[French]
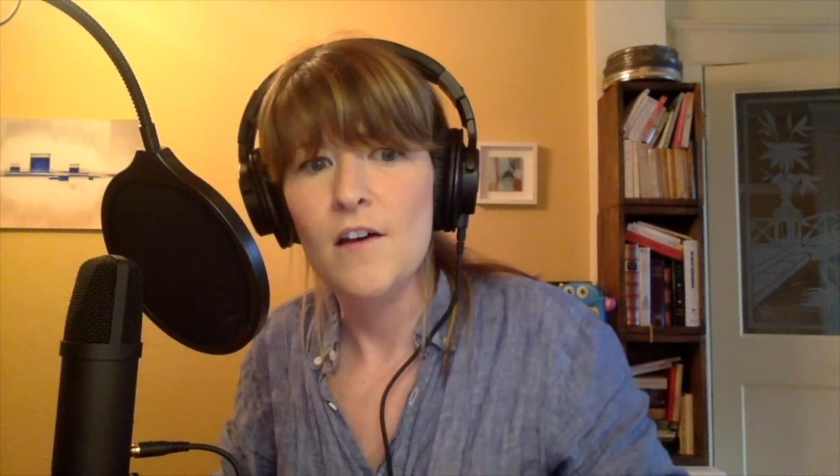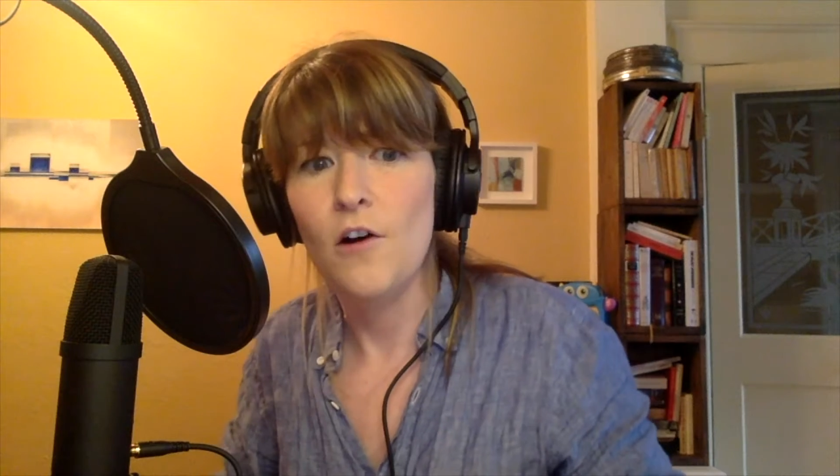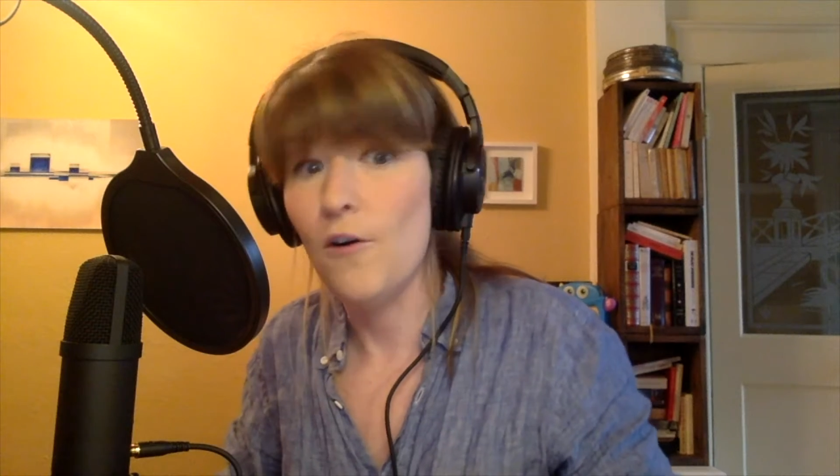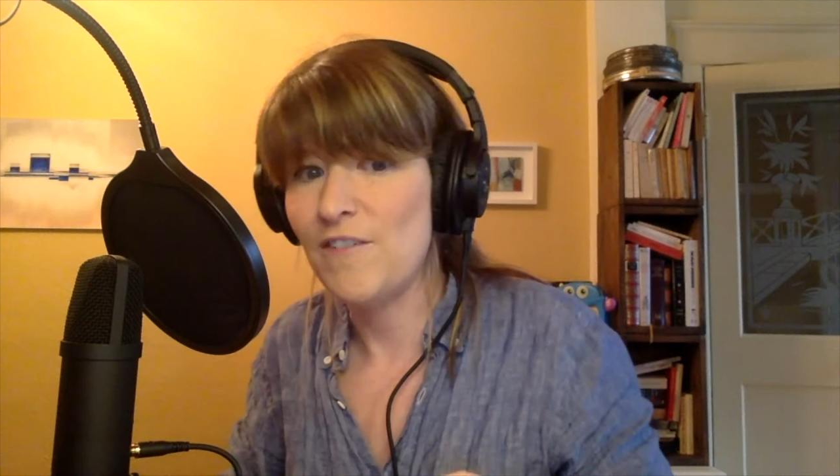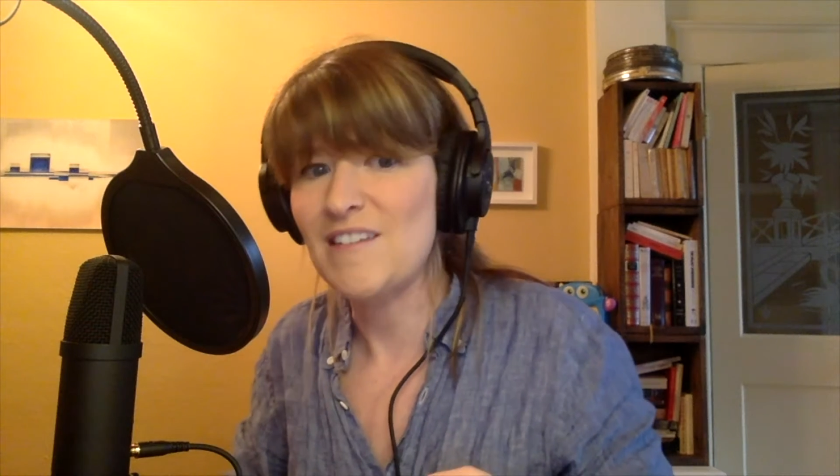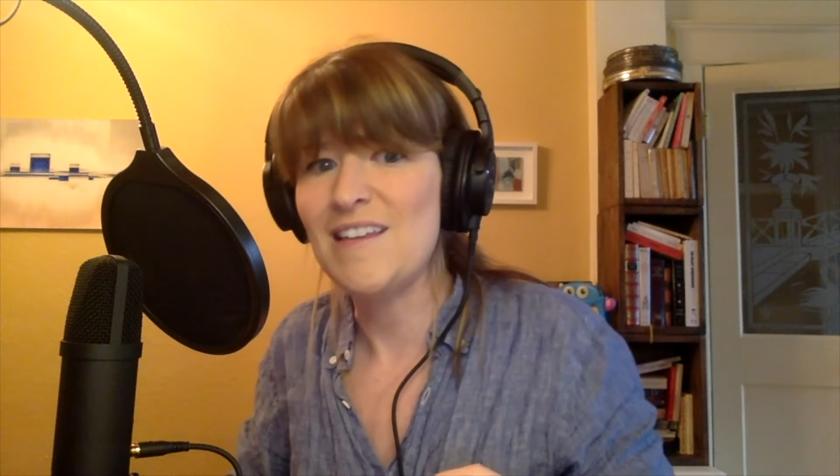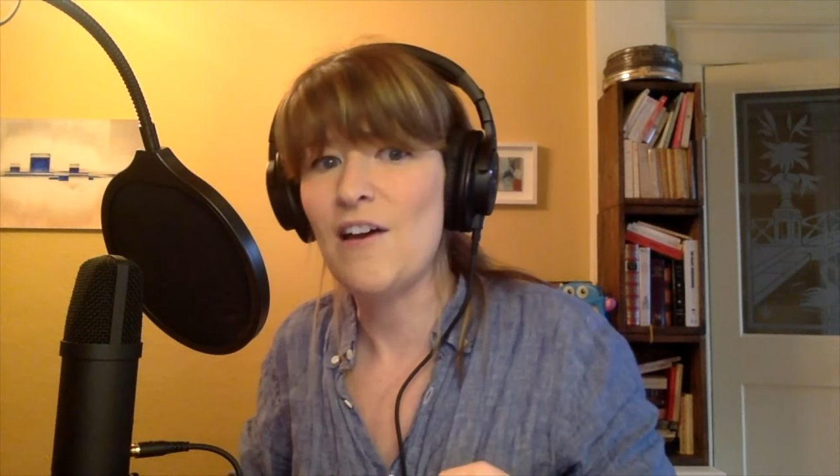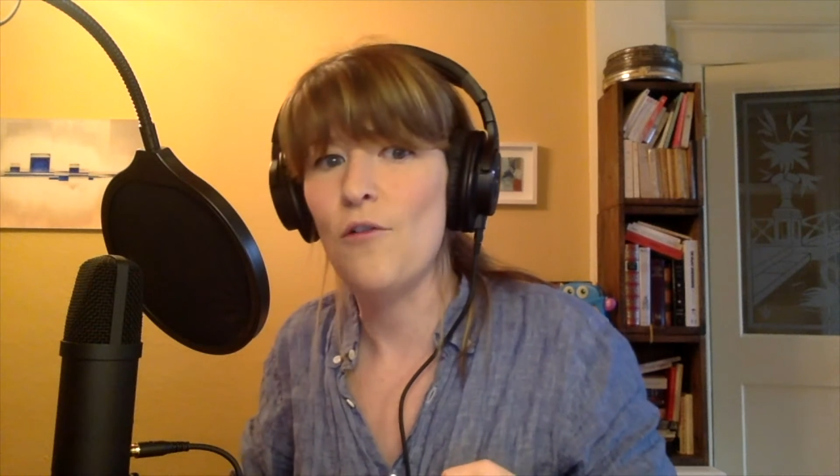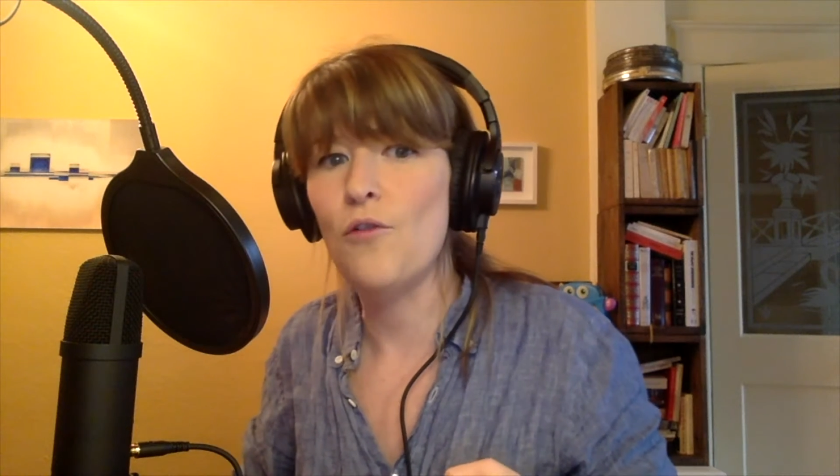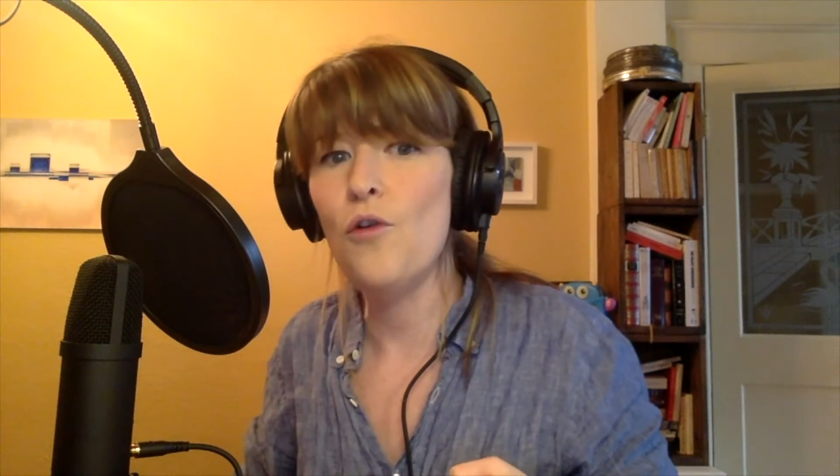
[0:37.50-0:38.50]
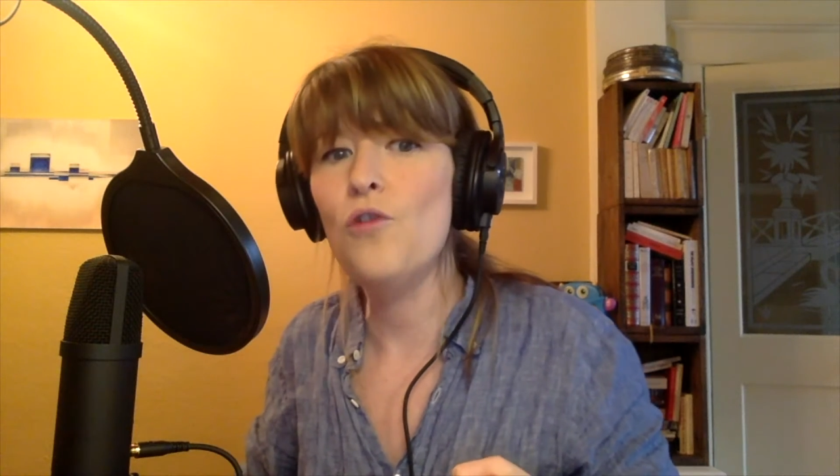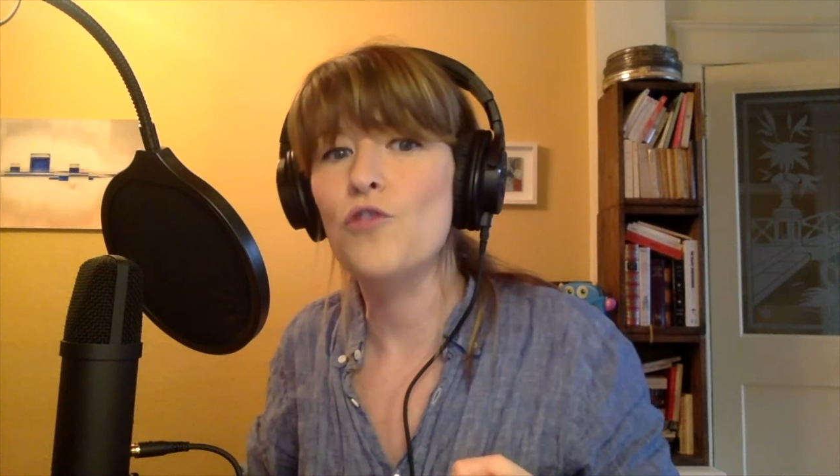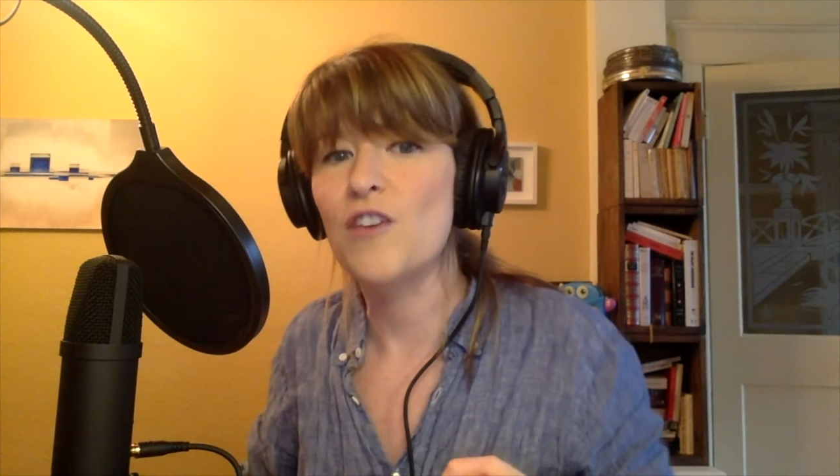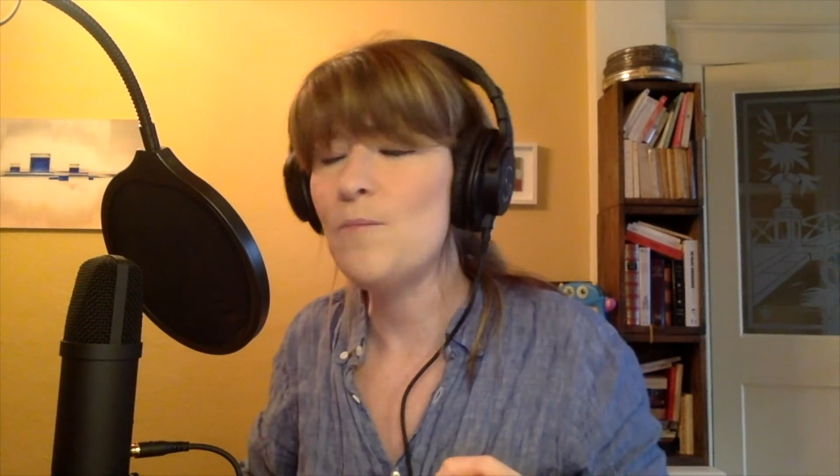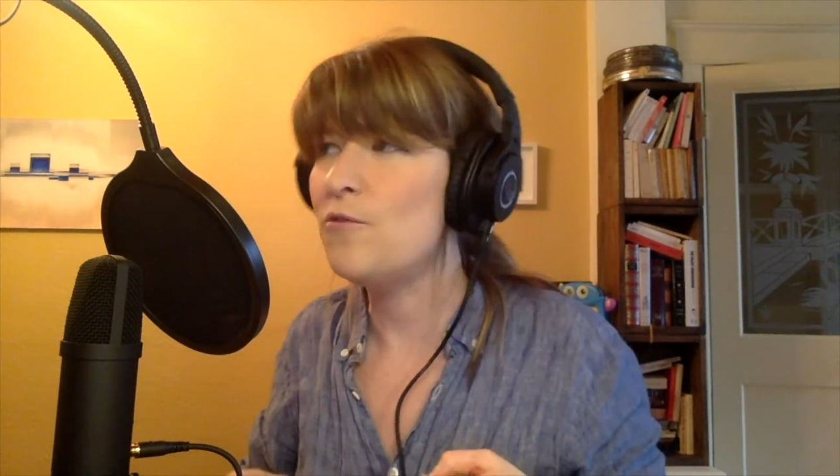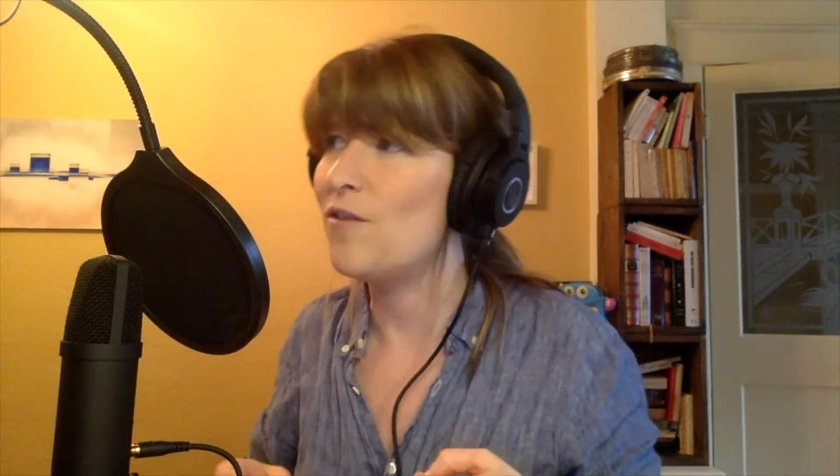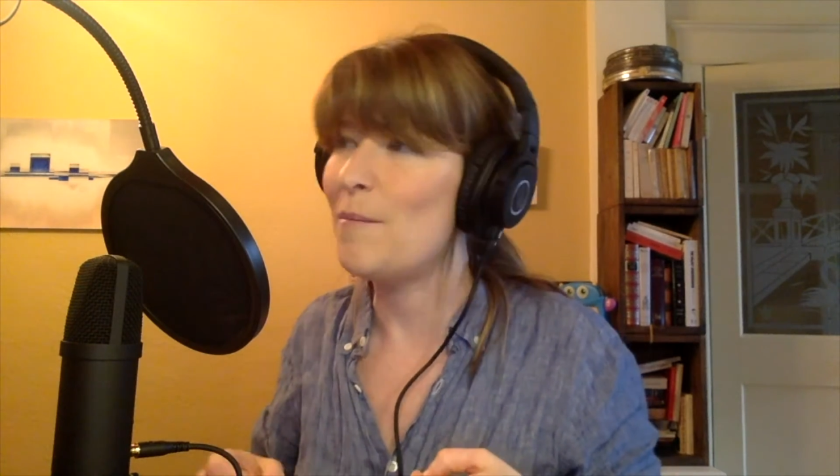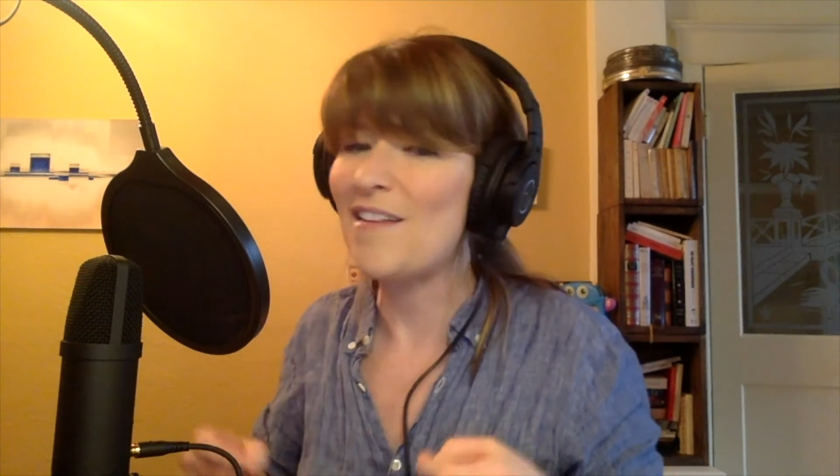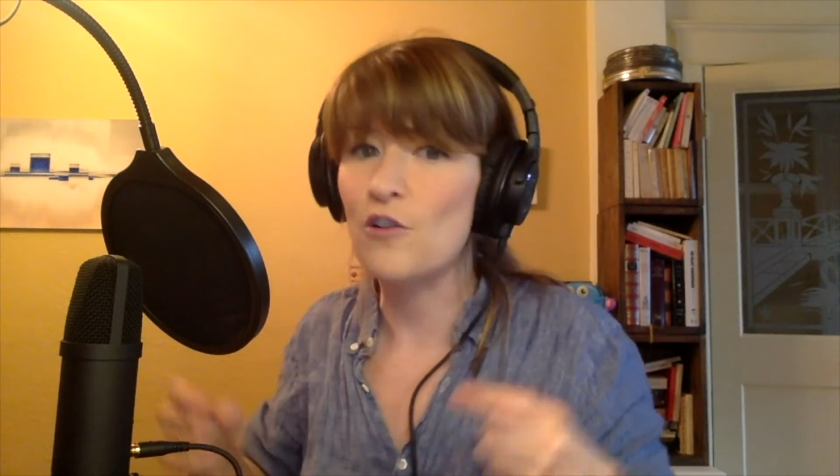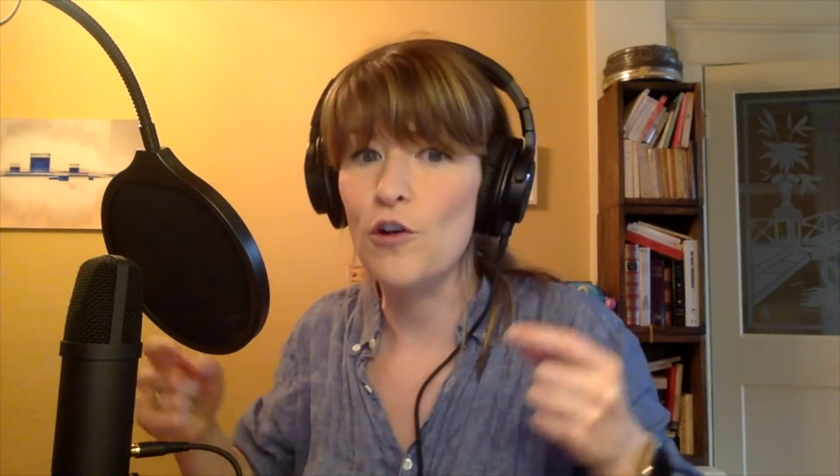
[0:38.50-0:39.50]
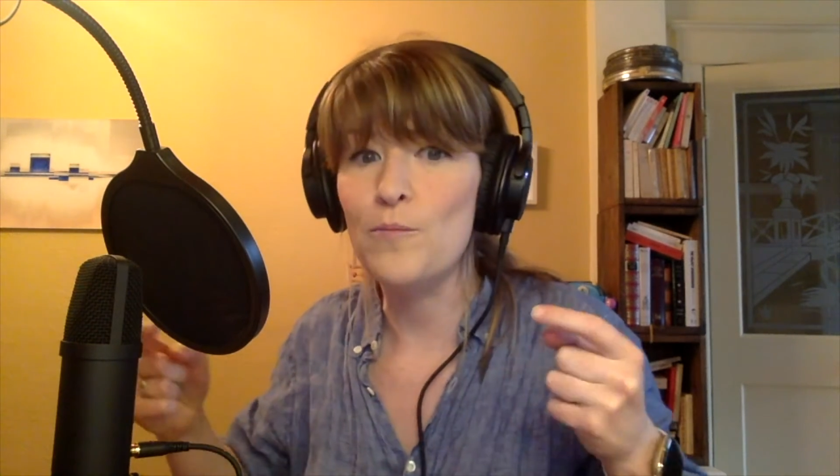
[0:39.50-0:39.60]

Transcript: On faisait des concours de qui pouvait mettre le